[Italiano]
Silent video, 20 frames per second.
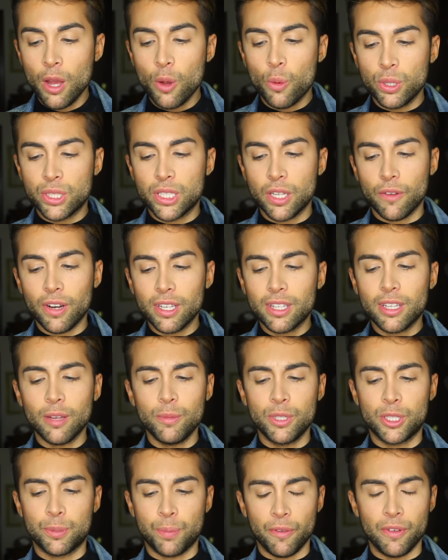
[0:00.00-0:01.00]
Questa volta
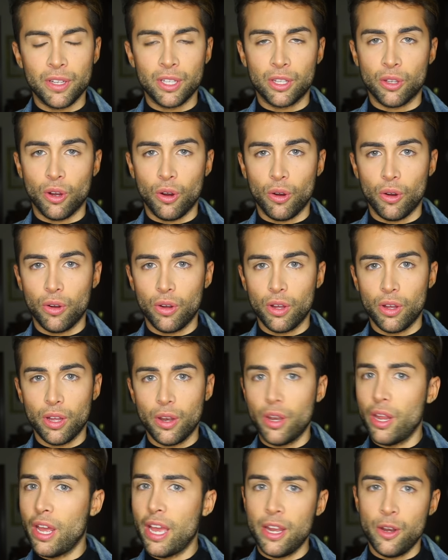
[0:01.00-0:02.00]
mi spaventò,
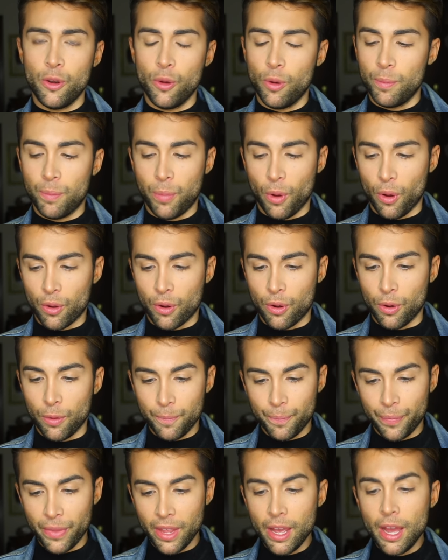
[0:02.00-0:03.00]
e non
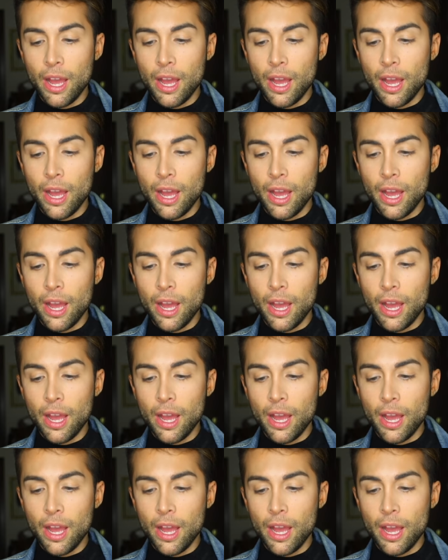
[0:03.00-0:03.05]
poco.